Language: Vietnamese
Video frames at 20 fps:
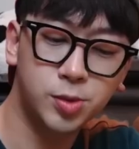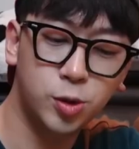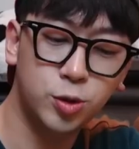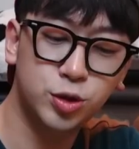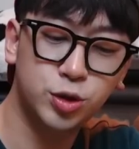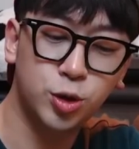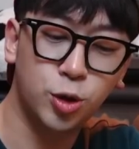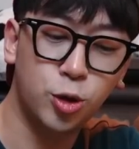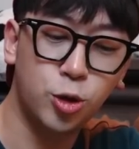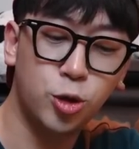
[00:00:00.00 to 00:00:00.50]
ôi
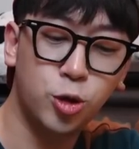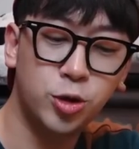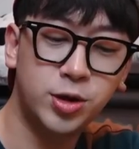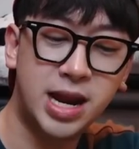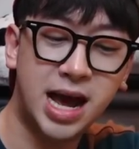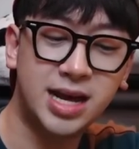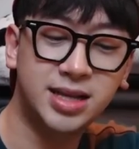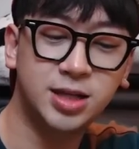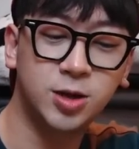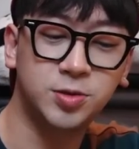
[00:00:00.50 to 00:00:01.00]
dồi ôi
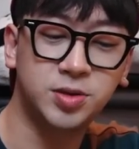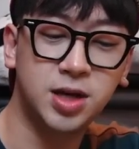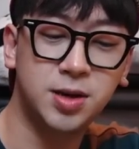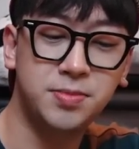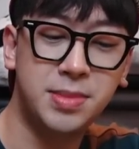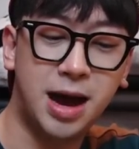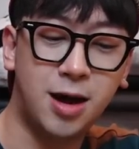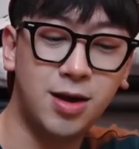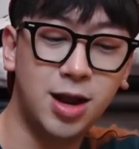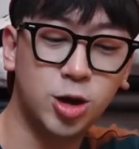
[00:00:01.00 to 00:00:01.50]
đã ăn sầu riêng
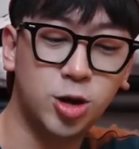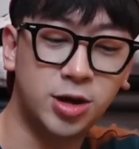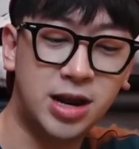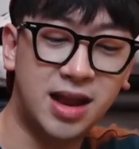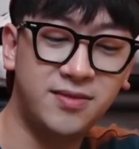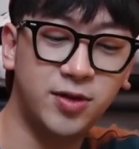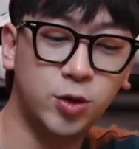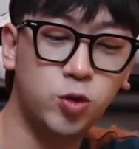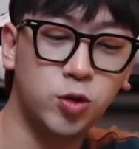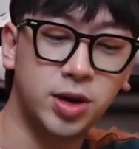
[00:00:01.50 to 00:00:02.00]
béo lại còn
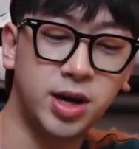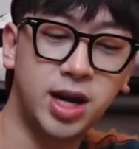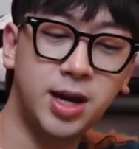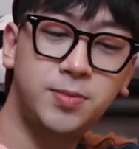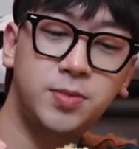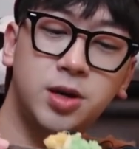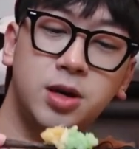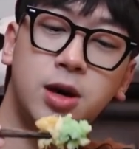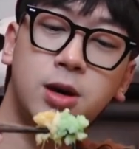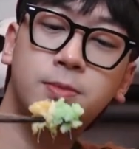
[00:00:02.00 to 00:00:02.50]
ăn với của
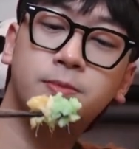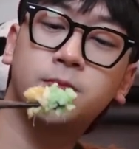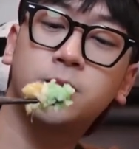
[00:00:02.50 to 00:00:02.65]
nếp nữa